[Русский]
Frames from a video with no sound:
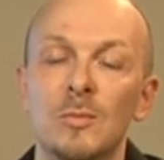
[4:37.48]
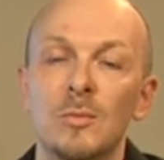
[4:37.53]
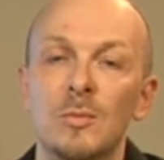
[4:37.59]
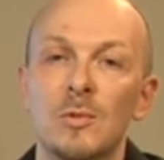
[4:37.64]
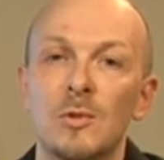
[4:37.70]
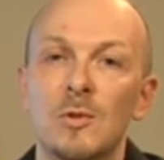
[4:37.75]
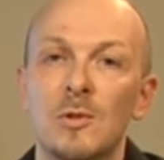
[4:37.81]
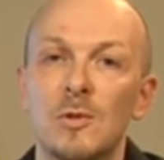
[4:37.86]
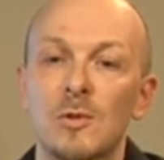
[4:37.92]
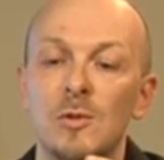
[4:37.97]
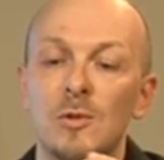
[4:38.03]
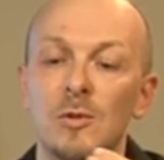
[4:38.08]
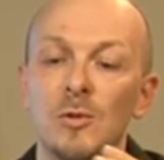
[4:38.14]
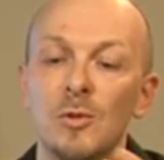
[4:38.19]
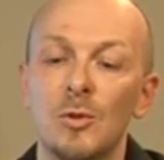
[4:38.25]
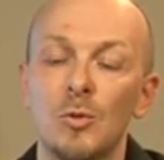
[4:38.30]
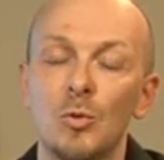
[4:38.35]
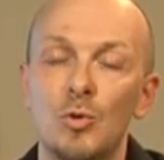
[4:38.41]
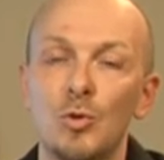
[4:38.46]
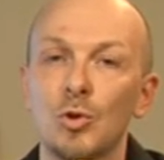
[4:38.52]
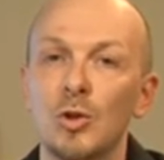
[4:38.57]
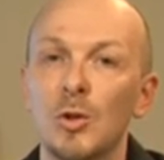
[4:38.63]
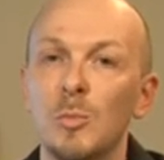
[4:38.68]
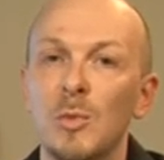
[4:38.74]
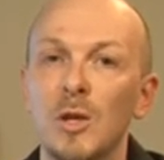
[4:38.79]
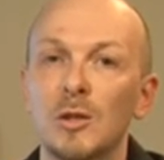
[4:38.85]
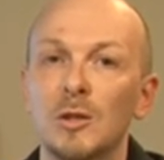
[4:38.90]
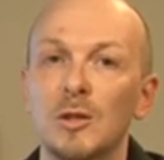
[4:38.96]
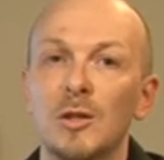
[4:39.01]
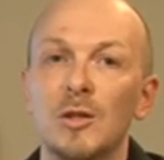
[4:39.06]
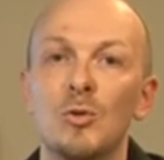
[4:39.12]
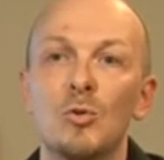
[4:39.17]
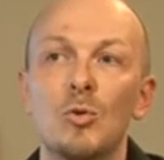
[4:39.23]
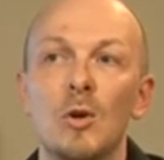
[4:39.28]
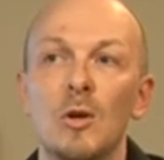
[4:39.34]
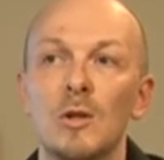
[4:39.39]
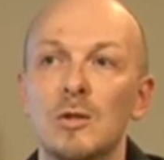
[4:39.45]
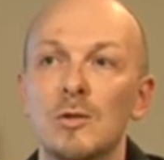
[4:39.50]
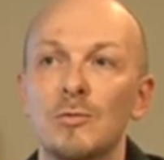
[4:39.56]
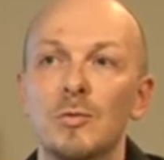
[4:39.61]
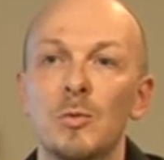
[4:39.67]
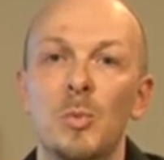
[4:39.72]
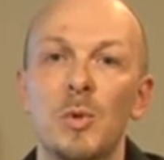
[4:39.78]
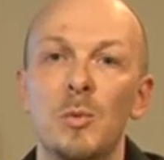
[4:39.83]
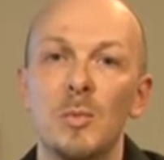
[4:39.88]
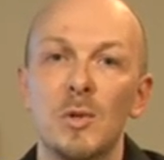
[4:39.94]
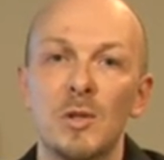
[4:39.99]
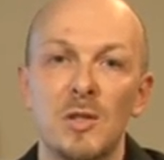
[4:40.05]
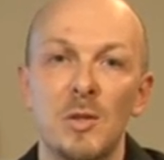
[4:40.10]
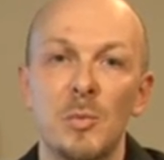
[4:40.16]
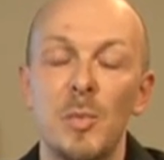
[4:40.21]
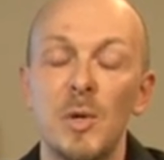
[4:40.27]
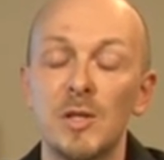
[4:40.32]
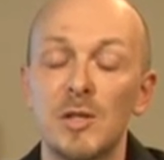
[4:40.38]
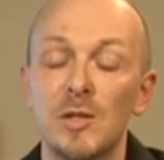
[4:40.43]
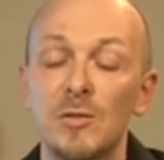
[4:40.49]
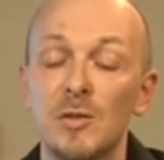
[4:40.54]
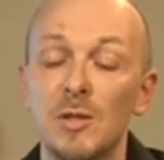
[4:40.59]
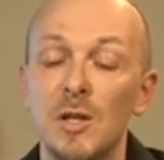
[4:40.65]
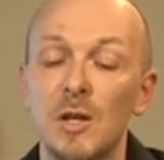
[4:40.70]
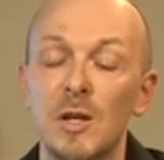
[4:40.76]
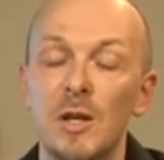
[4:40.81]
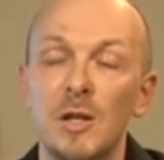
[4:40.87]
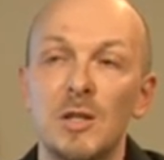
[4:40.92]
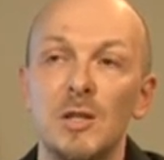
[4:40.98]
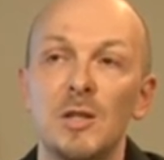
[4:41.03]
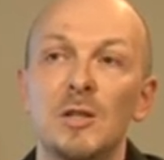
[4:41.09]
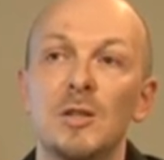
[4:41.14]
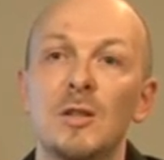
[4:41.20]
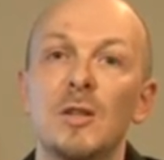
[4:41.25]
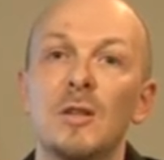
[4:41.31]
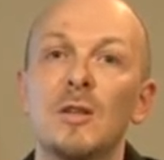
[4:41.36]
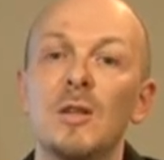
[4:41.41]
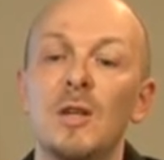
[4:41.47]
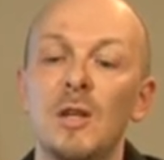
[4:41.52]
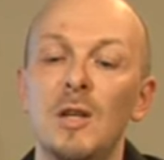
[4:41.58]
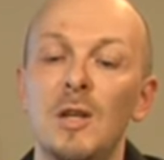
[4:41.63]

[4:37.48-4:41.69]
с учетом некоторых нюансов, например, запаздывание картинки,